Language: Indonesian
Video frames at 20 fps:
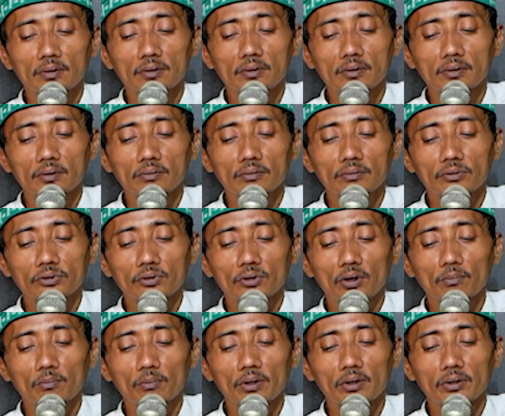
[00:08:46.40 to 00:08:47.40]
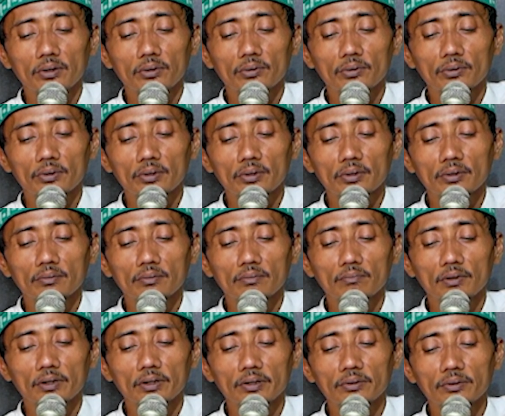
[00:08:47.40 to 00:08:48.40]
Mudah beleduk,
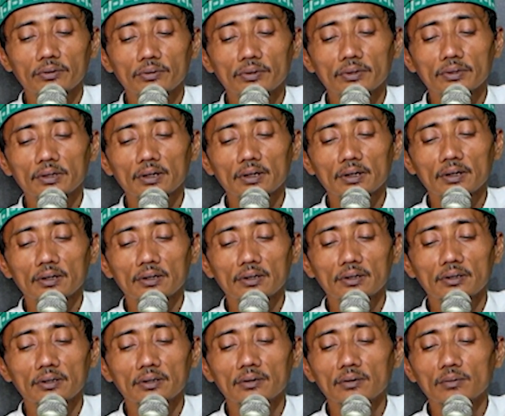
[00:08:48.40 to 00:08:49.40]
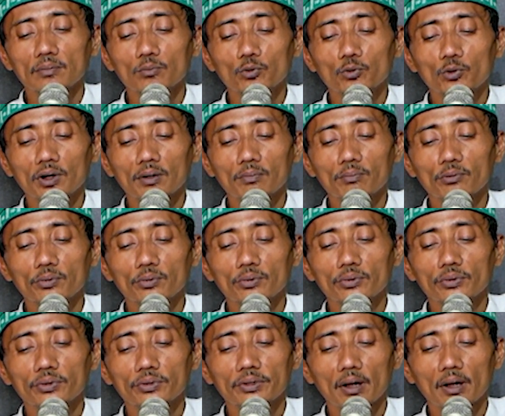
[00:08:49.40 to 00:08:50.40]
beleduknya kena buah abu
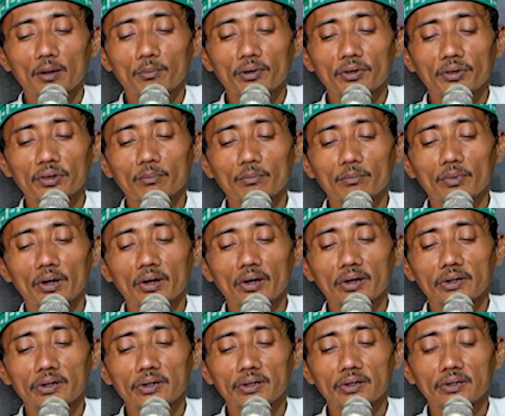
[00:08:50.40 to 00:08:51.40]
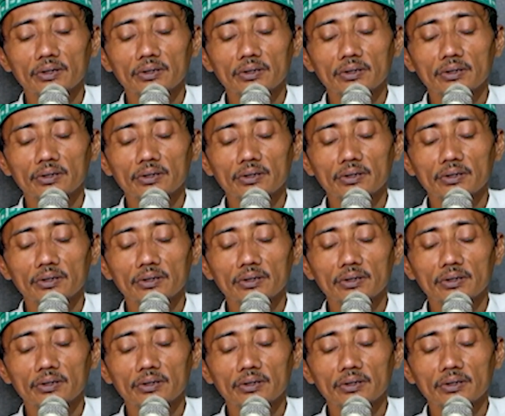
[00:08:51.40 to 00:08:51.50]
yang bertembangan ya.